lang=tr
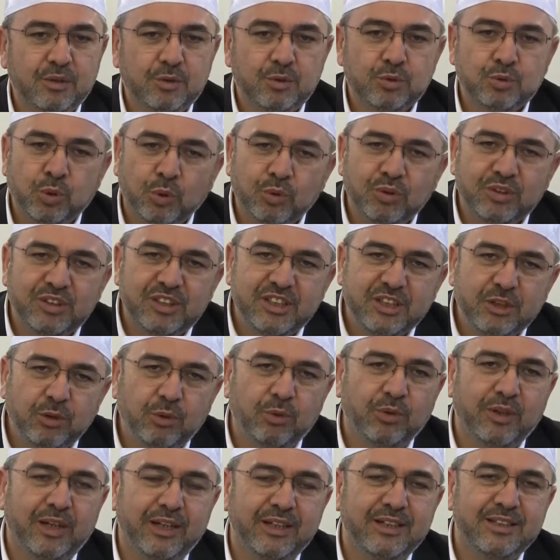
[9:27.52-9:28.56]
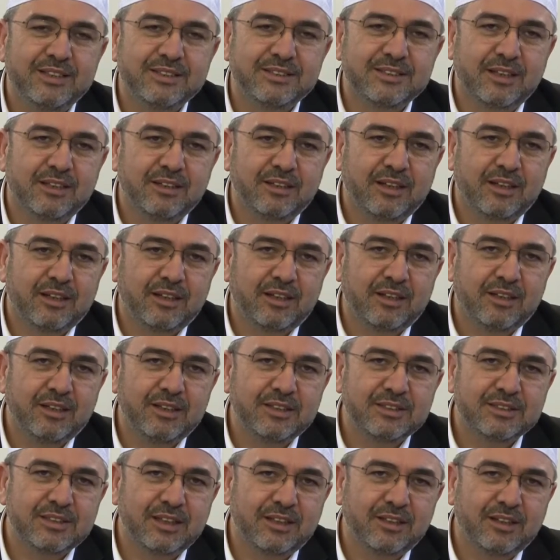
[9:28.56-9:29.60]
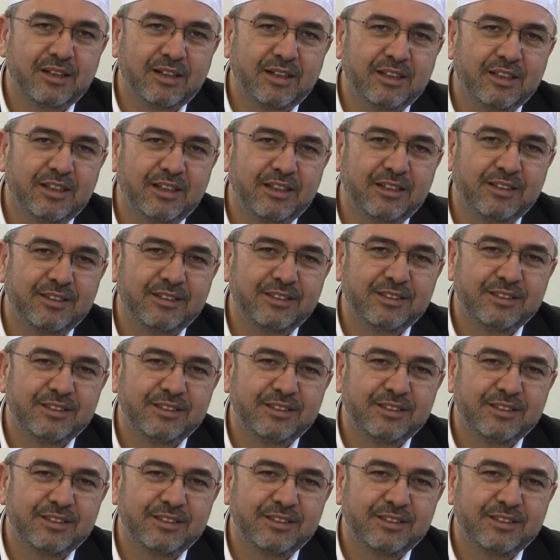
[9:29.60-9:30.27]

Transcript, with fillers: çok diri olan insanlar insanlara da